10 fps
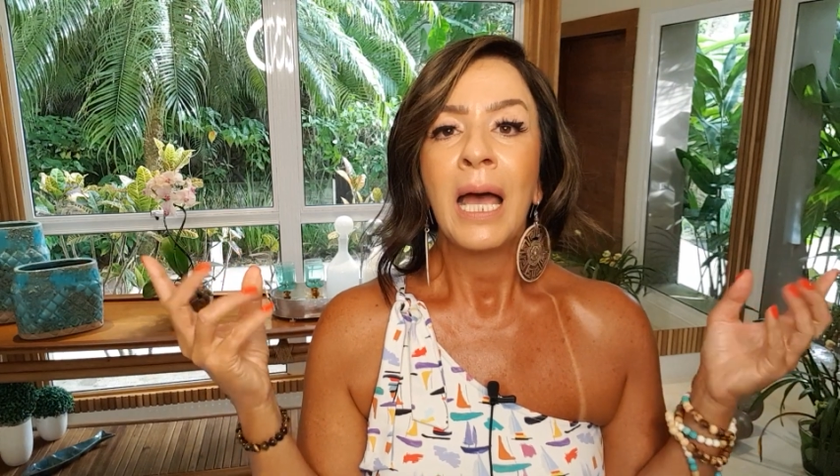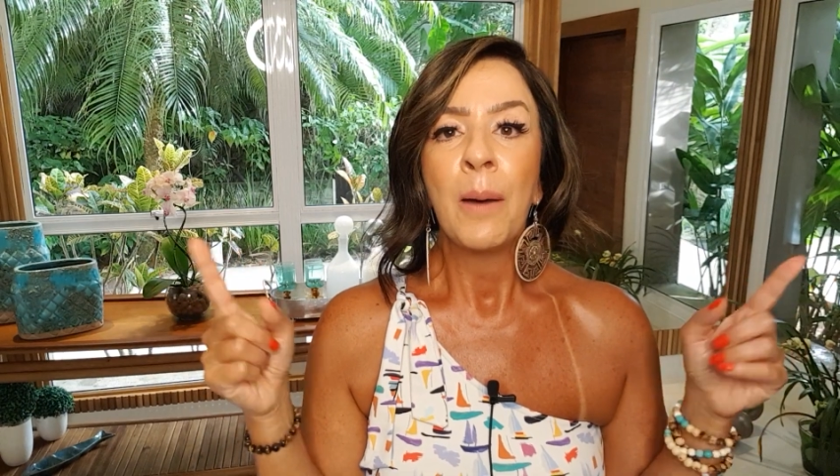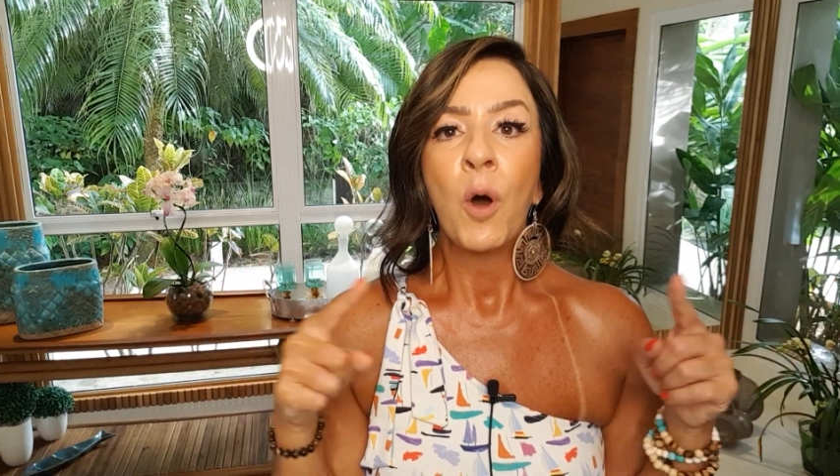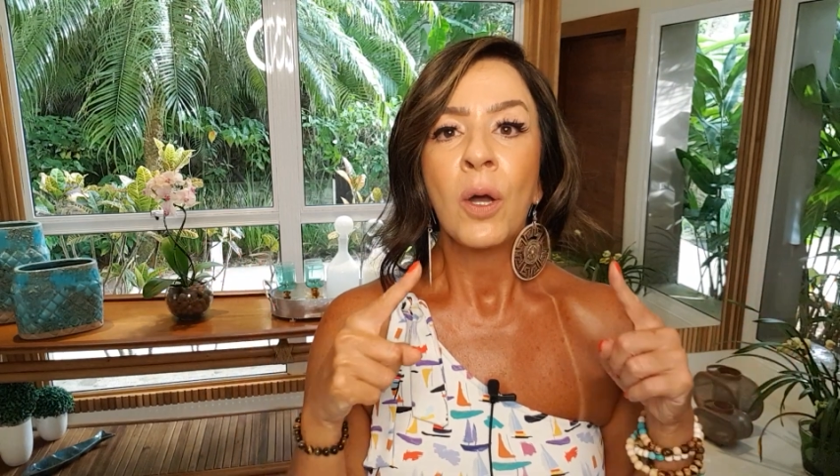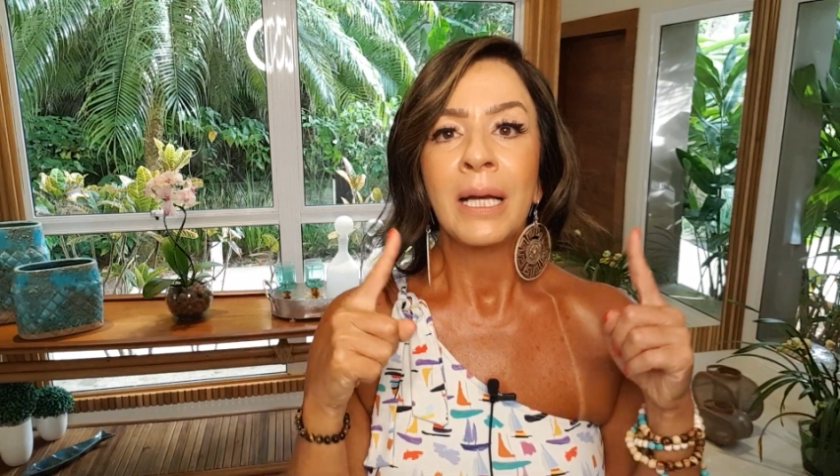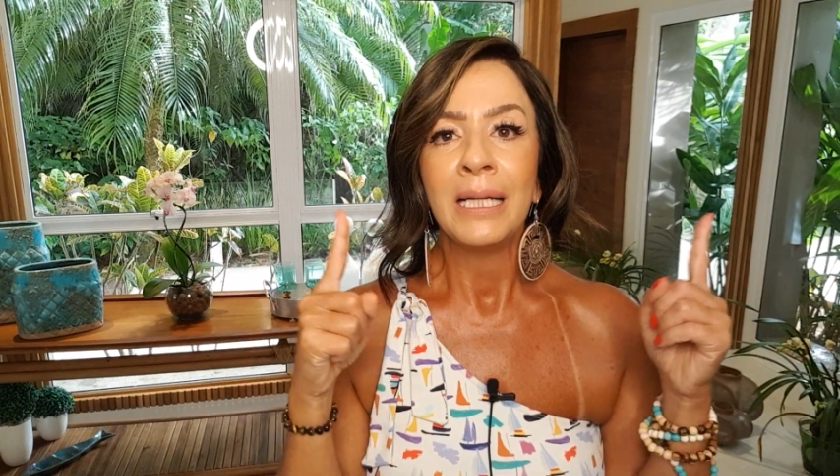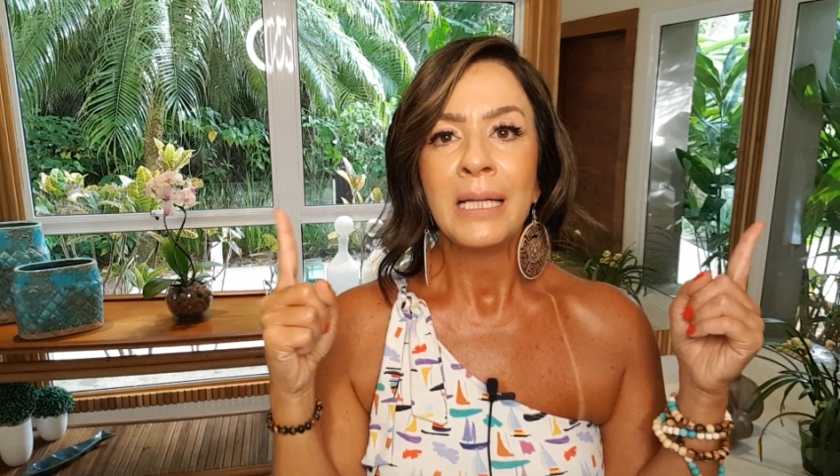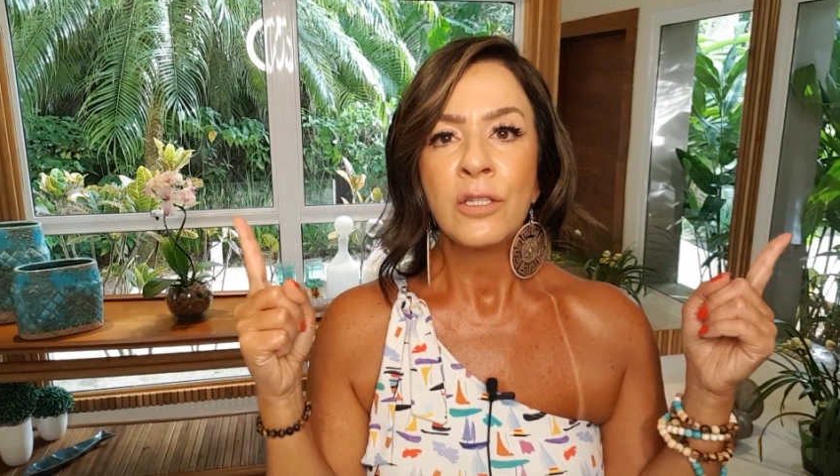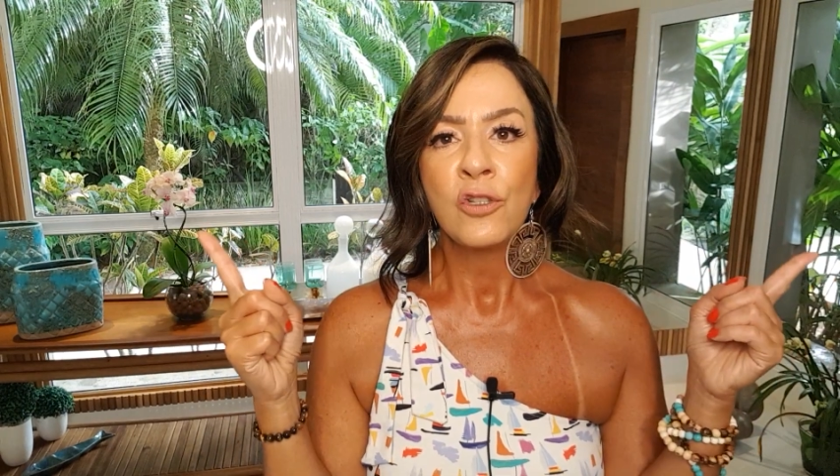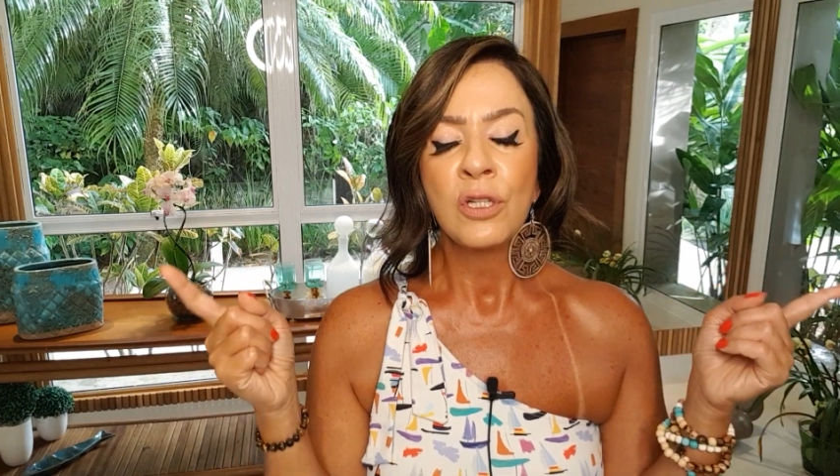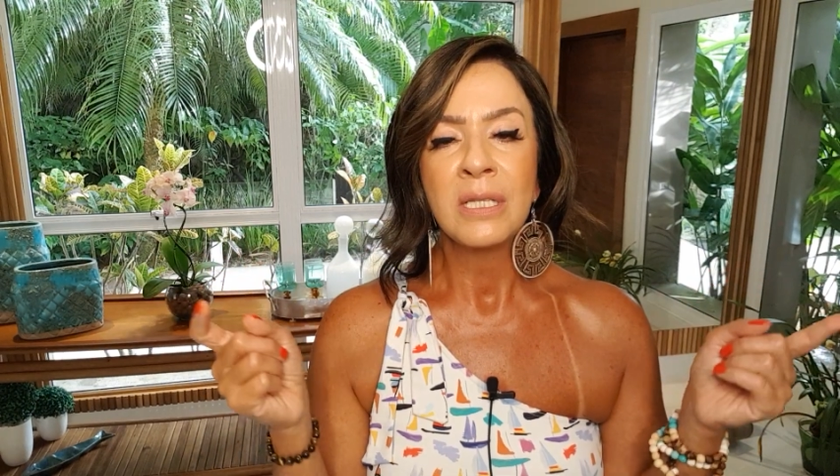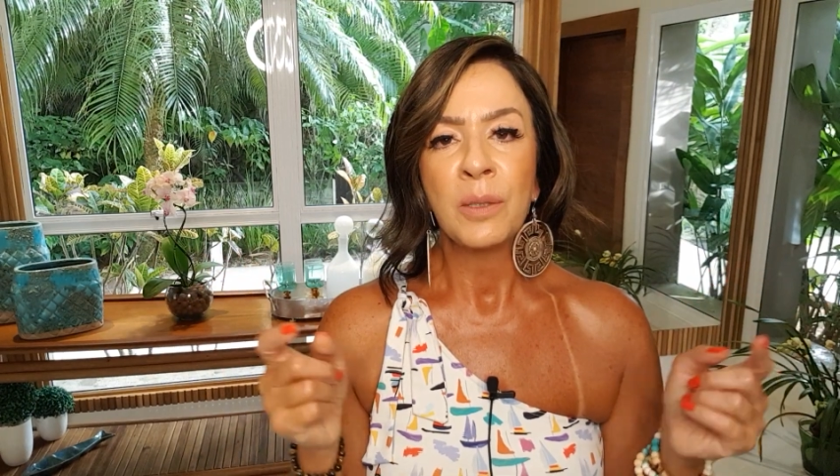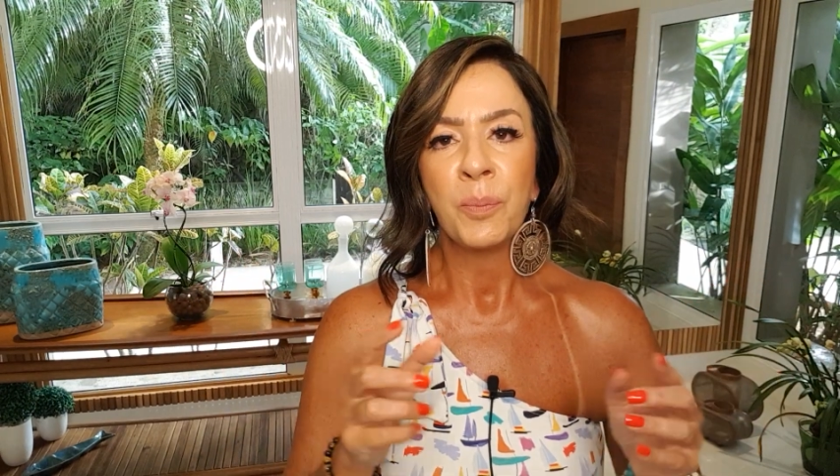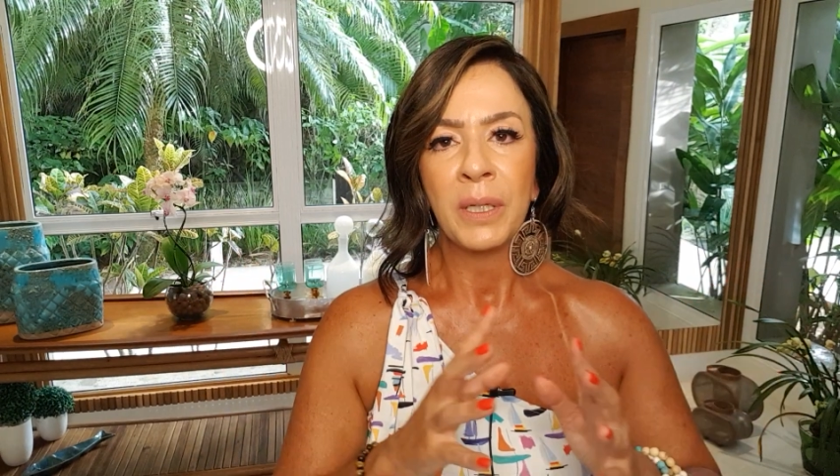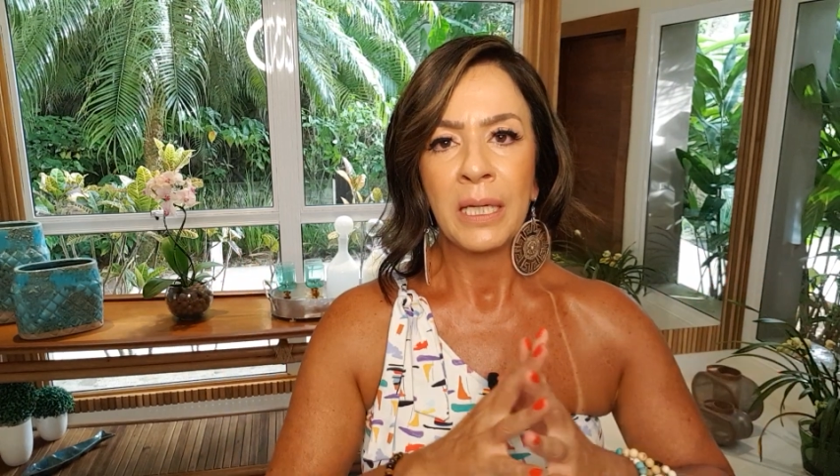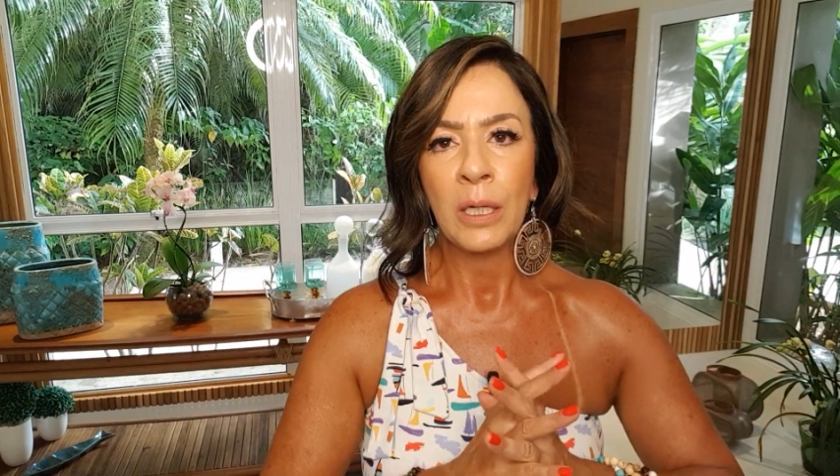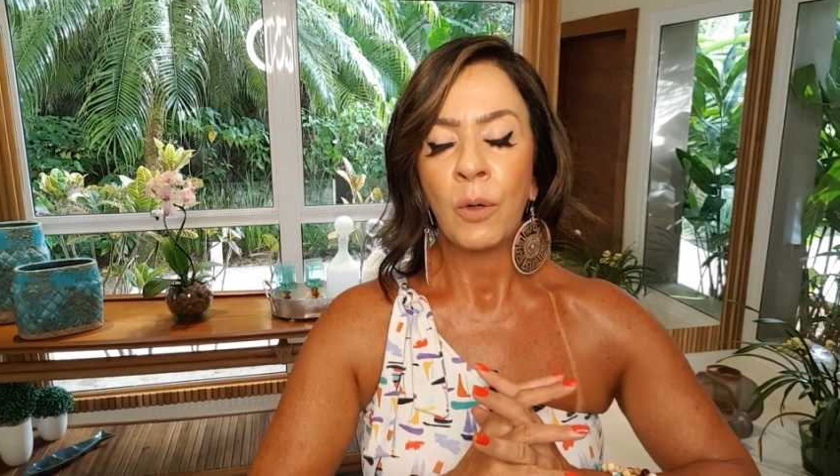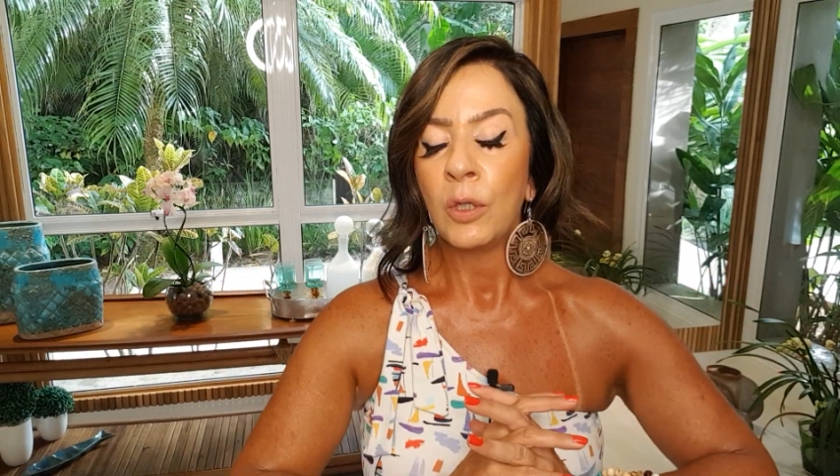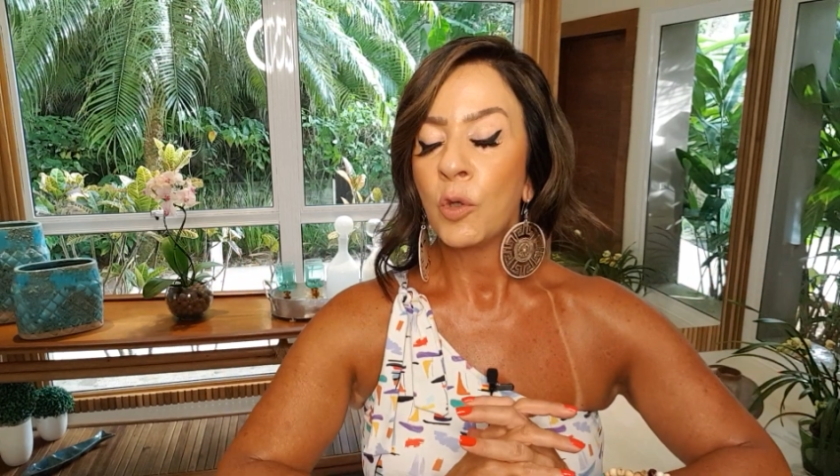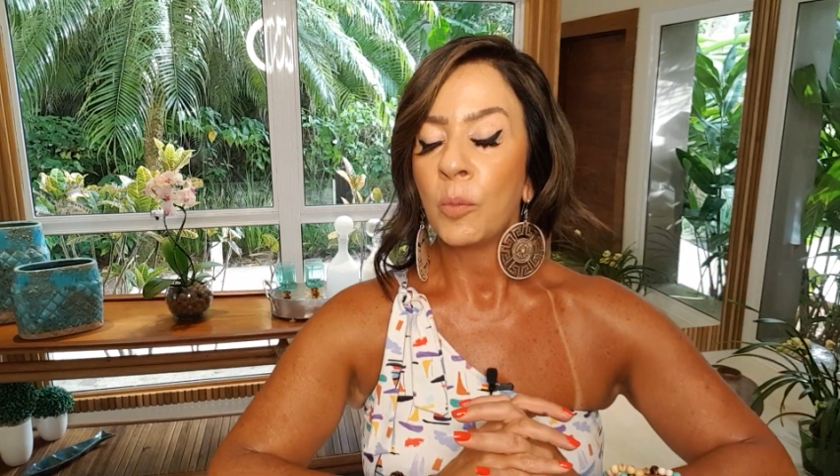é a maior crise de desemprego,
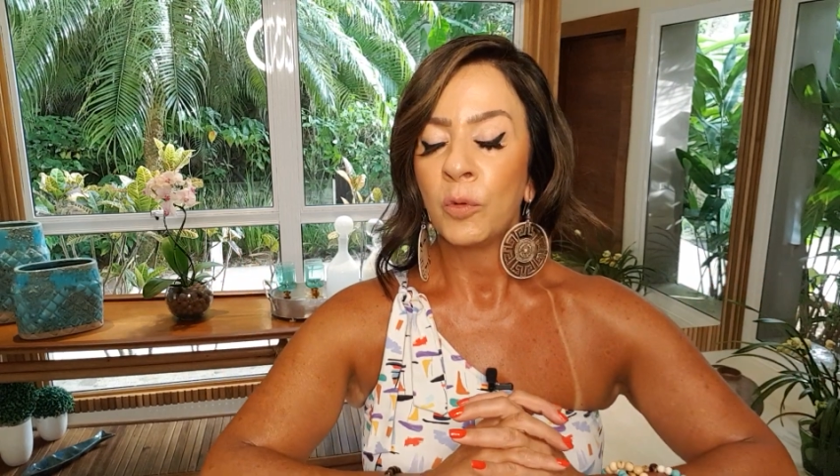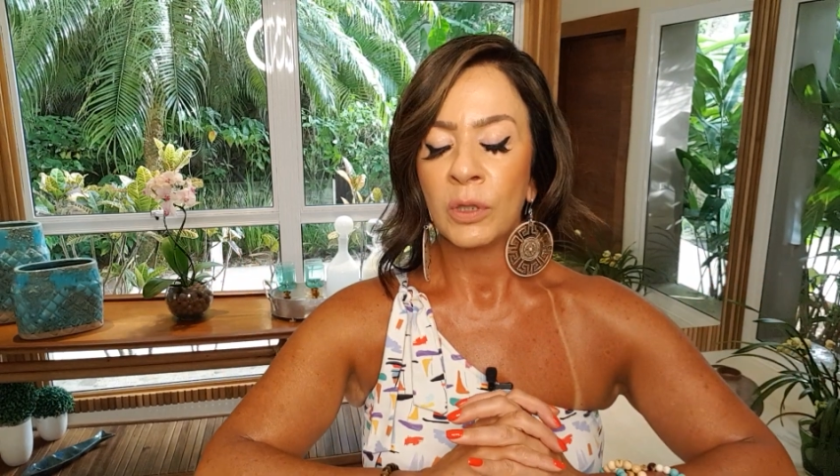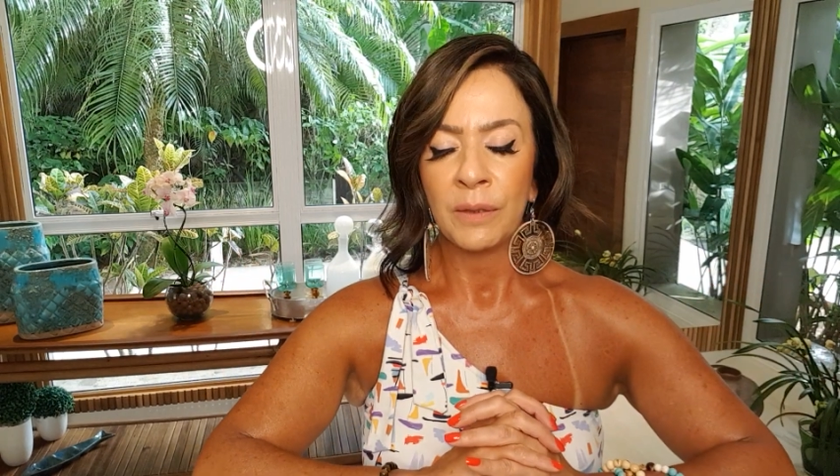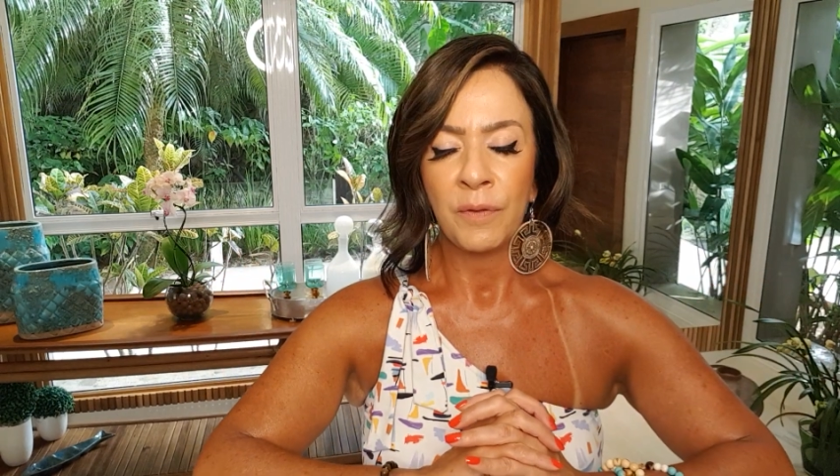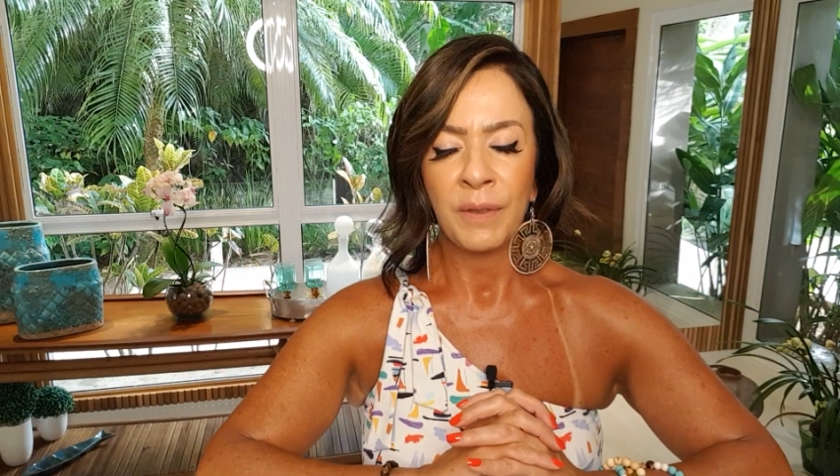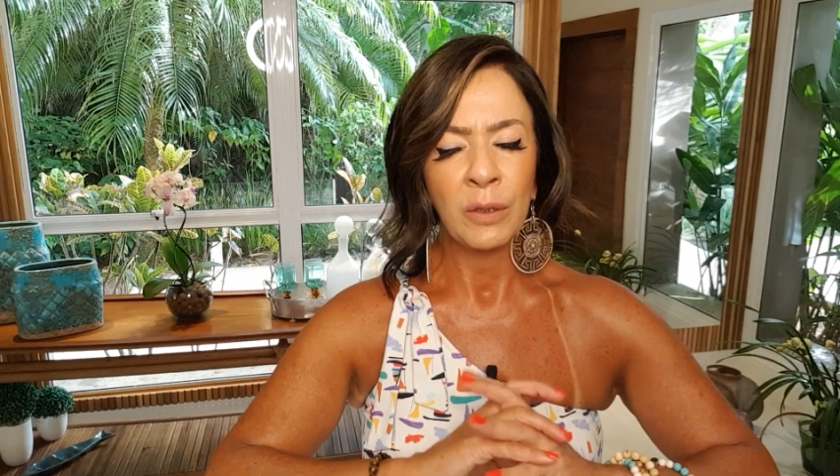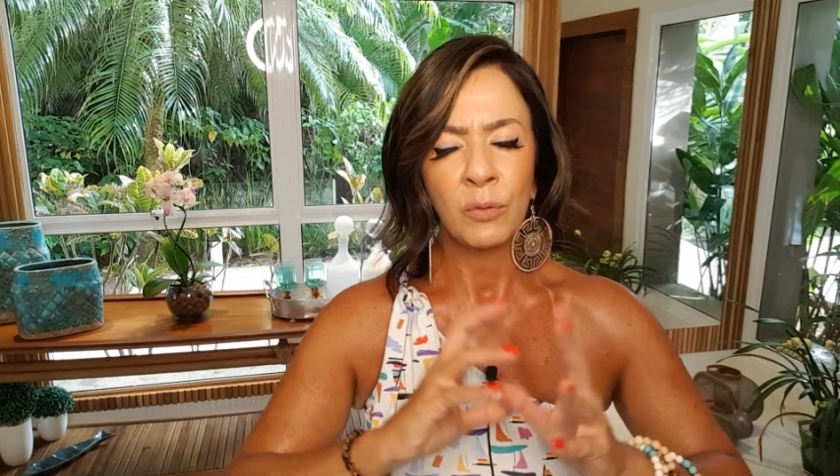olha o que o mundo está vivendo,